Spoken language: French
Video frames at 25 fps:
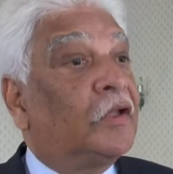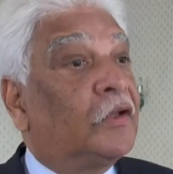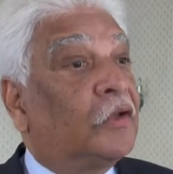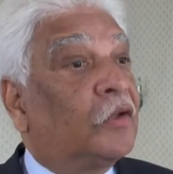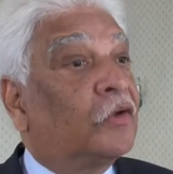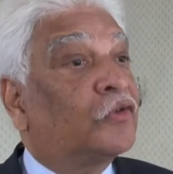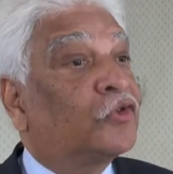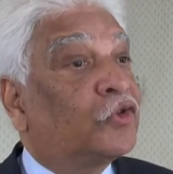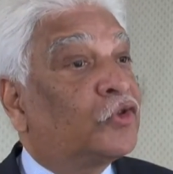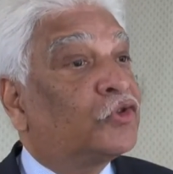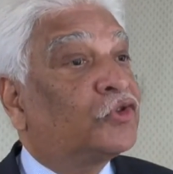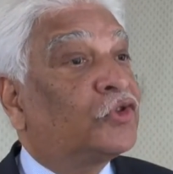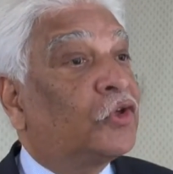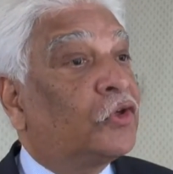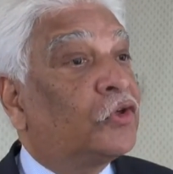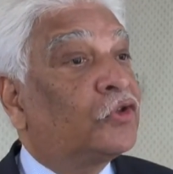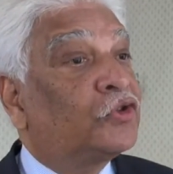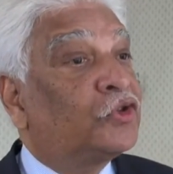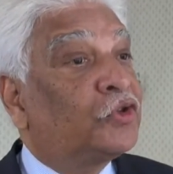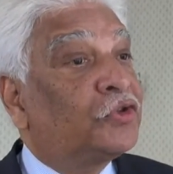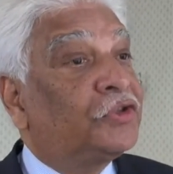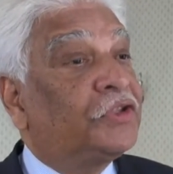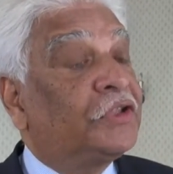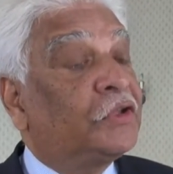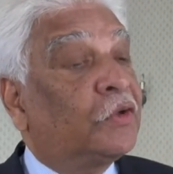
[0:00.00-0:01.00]
Dans ce sens,
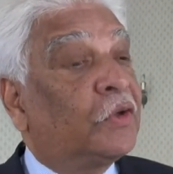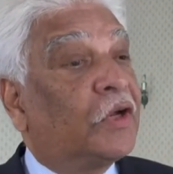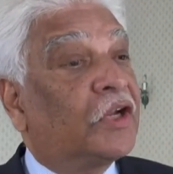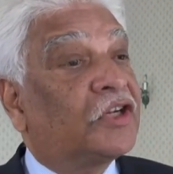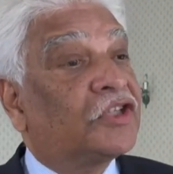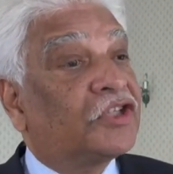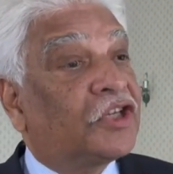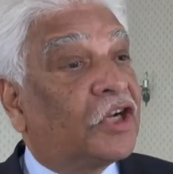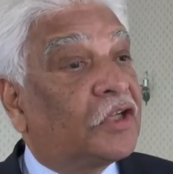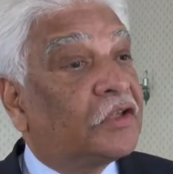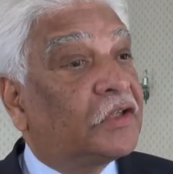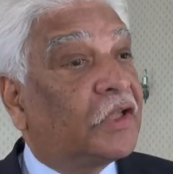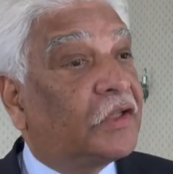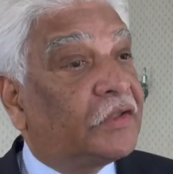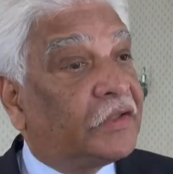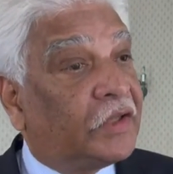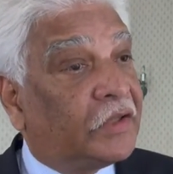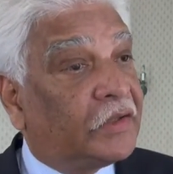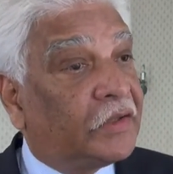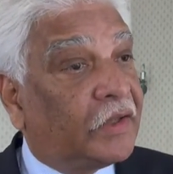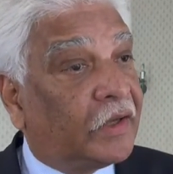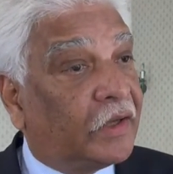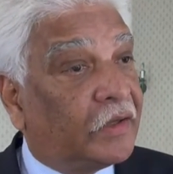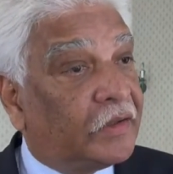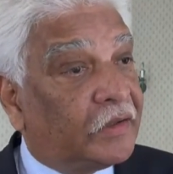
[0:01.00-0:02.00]
je dis que la charte a
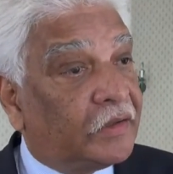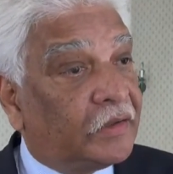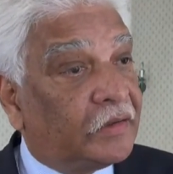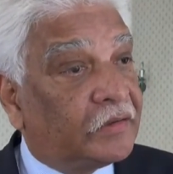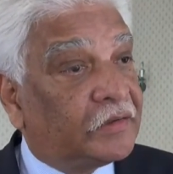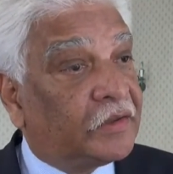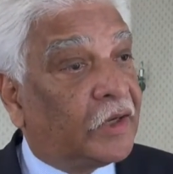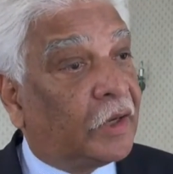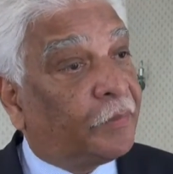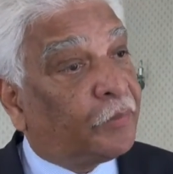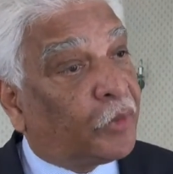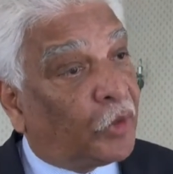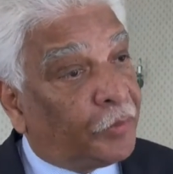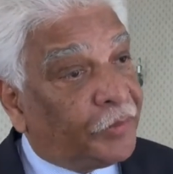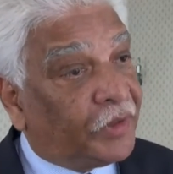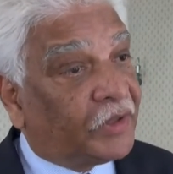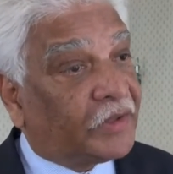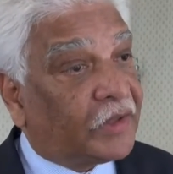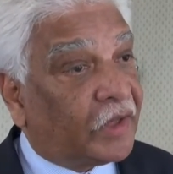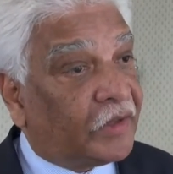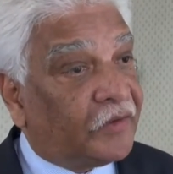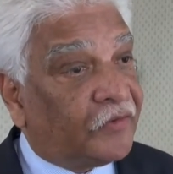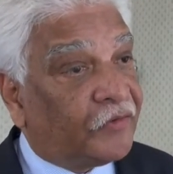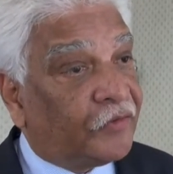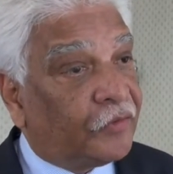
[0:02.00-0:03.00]
été trahie. C'est la première
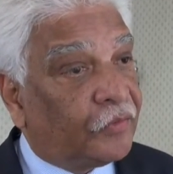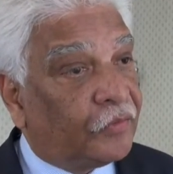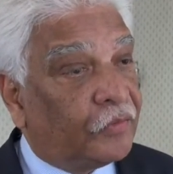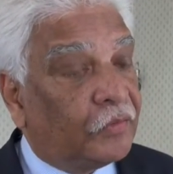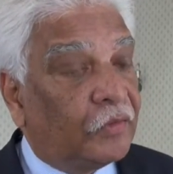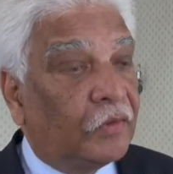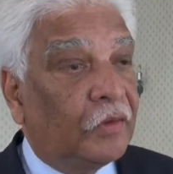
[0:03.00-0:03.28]
trahison.